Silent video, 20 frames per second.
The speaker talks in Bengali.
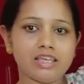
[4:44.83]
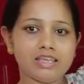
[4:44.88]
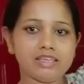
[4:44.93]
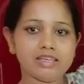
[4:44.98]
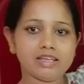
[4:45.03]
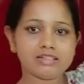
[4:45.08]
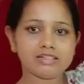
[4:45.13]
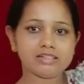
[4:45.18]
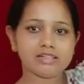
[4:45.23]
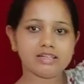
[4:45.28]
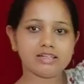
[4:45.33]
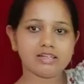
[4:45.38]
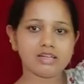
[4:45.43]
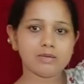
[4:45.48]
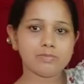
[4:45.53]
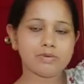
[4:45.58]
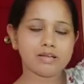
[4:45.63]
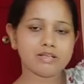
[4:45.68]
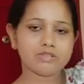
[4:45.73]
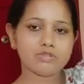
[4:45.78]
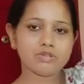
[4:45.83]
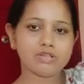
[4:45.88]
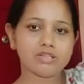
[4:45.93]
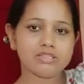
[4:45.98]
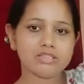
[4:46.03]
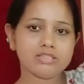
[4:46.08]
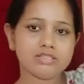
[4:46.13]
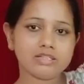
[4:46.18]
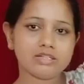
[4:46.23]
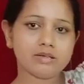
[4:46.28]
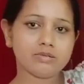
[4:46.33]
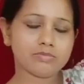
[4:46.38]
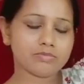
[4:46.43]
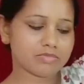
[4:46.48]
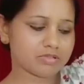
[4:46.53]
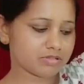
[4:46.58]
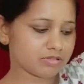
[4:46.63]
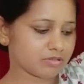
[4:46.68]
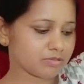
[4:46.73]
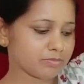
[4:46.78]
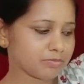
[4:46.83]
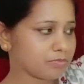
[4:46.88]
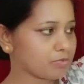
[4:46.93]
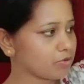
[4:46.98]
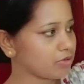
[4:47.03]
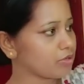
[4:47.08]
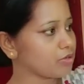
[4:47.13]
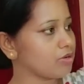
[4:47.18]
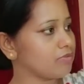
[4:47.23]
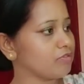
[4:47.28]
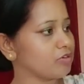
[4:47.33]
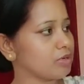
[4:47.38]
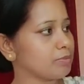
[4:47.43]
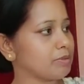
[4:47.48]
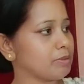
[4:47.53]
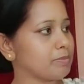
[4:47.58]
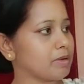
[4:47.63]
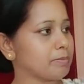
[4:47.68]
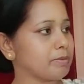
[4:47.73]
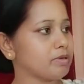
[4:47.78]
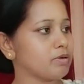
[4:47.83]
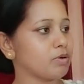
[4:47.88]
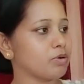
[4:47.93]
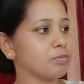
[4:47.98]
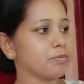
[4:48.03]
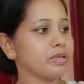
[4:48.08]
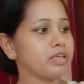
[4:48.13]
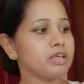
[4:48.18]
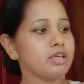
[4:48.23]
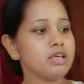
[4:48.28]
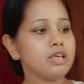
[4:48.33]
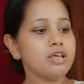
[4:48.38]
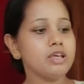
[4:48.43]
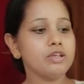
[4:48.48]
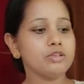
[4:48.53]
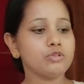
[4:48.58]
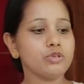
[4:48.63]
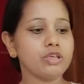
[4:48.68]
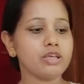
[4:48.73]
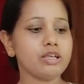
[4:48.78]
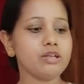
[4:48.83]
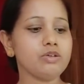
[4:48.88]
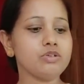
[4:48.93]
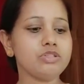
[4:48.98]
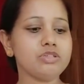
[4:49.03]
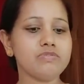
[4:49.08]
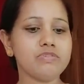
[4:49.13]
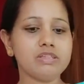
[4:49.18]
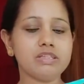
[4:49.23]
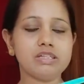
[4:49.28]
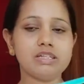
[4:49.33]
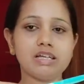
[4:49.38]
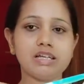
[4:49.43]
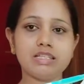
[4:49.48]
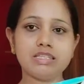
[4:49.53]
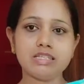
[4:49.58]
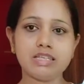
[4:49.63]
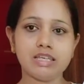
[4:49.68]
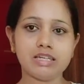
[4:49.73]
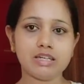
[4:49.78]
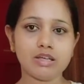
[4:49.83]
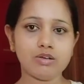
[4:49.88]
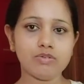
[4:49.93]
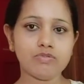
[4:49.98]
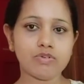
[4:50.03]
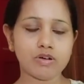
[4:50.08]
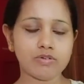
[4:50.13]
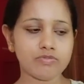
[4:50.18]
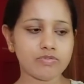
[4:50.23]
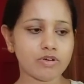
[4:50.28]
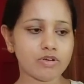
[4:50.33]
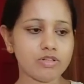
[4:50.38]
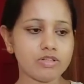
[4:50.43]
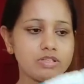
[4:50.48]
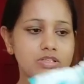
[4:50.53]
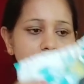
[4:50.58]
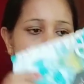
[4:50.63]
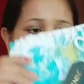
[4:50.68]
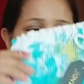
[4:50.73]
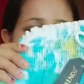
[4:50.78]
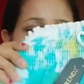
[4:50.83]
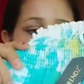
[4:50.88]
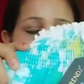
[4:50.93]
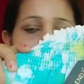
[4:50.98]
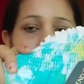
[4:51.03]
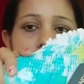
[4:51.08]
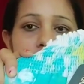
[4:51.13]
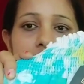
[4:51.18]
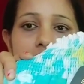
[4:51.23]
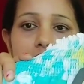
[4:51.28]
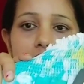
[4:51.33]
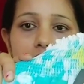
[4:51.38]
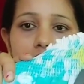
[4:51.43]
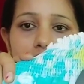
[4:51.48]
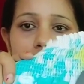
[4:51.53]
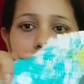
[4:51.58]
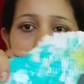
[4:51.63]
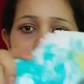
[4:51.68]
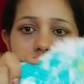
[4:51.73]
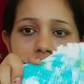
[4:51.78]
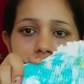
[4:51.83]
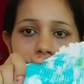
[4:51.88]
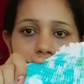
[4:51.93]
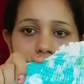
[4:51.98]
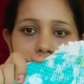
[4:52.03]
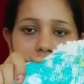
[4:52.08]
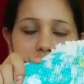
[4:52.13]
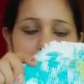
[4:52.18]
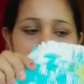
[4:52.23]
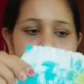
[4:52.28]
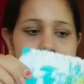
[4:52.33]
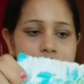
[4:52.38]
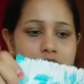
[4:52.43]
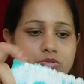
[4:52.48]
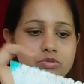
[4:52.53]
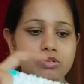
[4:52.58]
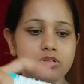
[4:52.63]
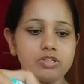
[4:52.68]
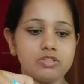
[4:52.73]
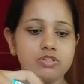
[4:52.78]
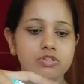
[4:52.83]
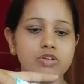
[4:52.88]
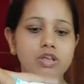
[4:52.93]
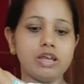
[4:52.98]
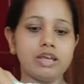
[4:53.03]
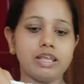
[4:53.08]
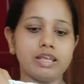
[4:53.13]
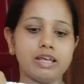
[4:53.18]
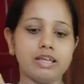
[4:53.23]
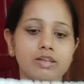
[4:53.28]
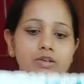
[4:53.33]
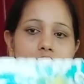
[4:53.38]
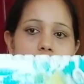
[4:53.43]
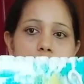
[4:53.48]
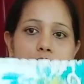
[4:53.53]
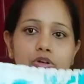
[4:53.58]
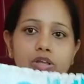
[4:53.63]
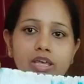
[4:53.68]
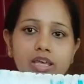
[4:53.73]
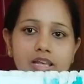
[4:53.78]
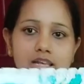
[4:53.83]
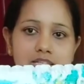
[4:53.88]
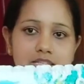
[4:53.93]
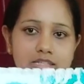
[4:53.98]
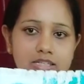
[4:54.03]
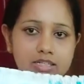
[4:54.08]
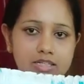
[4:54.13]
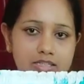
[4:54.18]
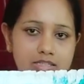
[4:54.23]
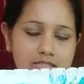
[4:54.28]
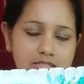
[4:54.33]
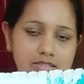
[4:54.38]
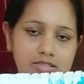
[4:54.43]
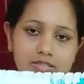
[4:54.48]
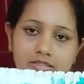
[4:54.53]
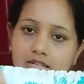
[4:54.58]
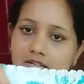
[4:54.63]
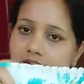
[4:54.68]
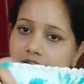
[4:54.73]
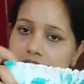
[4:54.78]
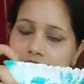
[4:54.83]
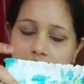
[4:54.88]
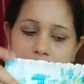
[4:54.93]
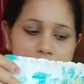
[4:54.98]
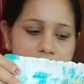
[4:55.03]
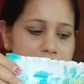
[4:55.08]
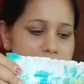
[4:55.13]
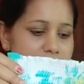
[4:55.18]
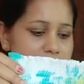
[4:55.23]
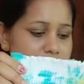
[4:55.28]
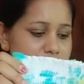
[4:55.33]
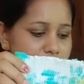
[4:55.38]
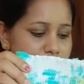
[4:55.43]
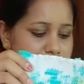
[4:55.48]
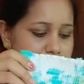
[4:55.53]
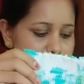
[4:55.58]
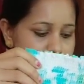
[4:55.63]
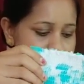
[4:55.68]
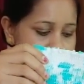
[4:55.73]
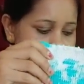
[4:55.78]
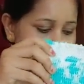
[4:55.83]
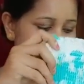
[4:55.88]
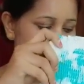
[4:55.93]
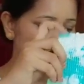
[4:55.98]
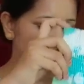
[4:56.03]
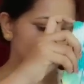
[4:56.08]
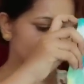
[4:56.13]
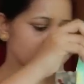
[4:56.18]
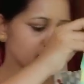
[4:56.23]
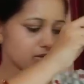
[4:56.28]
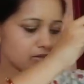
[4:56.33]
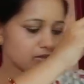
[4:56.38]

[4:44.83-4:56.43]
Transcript: এই একটা কালারের প্লাজো এনেছে যেটা পরে কমফোর্টেবল পাবে গরমে তো এখানেও যে ফিতাটা আছে এটাও ফর ফলস মানে দেখতে সুন্দরের জন্য আর এখানে কোমরে এলাস্টিক আছে তার কারণে ফিটিংস হয়ে যাবে যেই পরো না